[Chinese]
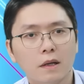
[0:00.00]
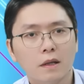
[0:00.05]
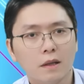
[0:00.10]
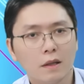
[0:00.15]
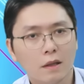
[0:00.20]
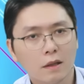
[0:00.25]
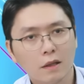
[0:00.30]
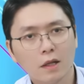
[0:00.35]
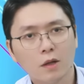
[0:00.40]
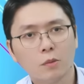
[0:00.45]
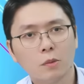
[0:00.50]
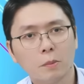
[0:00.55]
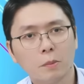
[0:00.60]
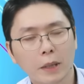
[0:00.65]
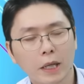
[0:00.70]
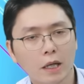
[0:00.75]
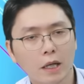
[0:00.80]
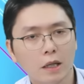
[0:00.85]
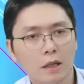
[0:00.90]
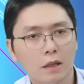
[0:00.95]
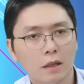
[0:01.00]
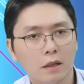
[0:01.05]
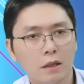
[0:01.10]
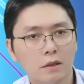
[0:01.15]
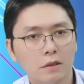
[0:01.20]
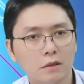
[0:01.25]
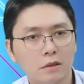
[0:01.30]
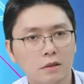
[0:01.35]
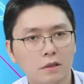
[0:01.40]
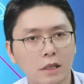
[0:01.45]
那你看我们买
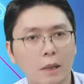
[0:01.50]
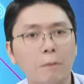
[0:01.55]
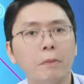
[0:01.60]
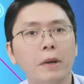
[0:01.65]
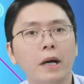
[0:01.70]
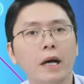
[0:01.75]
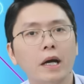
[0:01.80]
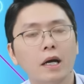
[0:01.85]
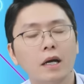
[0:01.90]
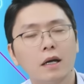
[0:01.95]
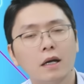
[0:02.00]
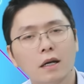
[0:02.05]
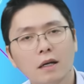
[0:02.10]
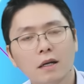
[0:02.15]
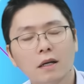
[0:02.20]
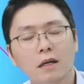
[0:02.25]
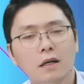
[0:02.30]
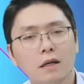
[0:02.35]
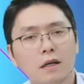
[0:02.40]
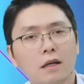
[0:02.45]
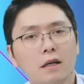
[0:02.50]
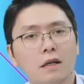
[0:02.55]
三百，对，